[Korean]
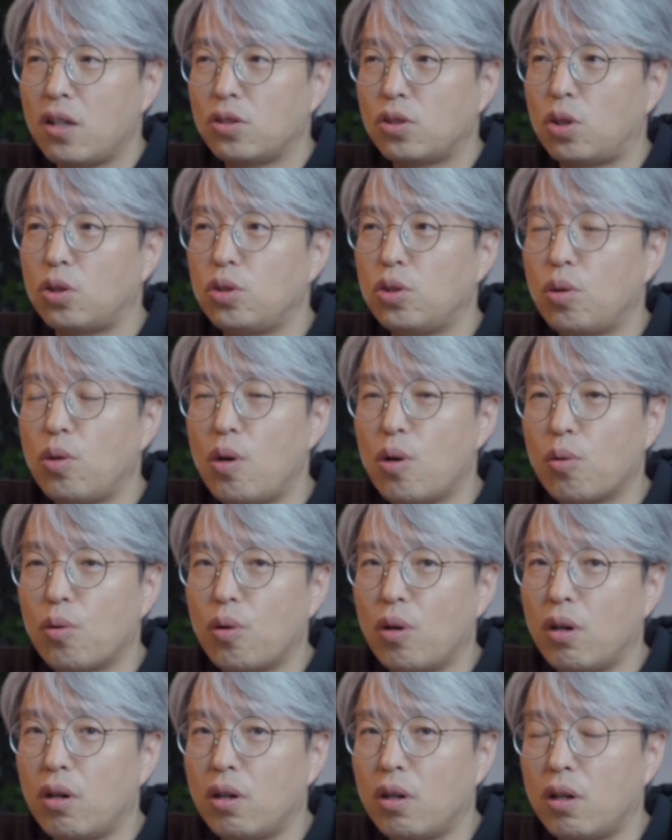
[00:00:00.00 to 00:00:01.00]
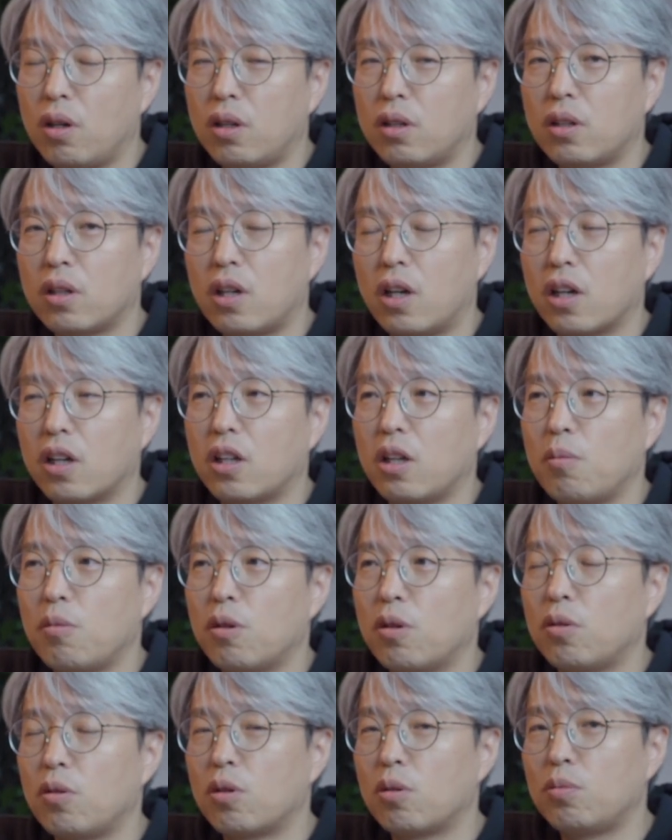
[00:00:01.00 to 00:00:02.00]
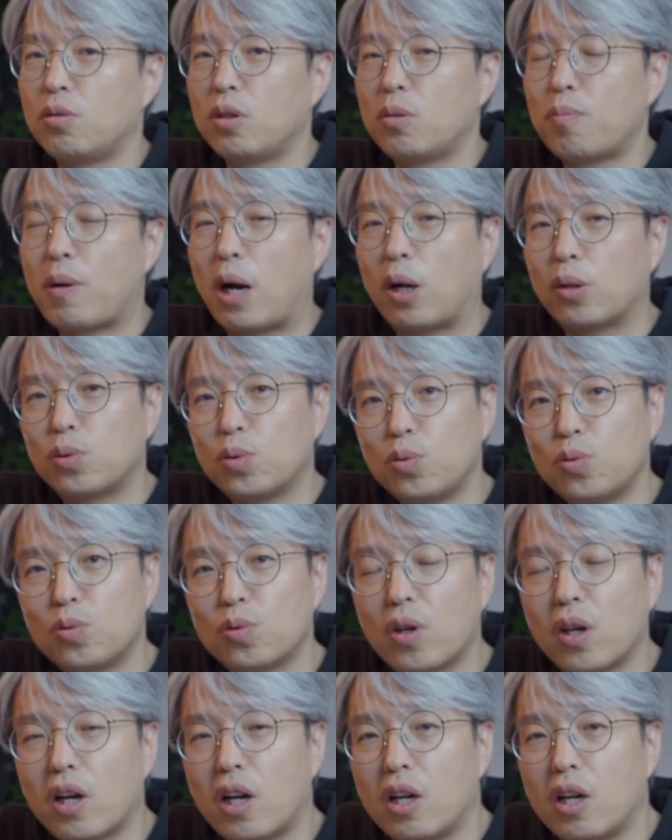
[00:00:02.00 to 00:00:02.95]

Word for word: 전정학과를 가게 되면 여러분들 방송국에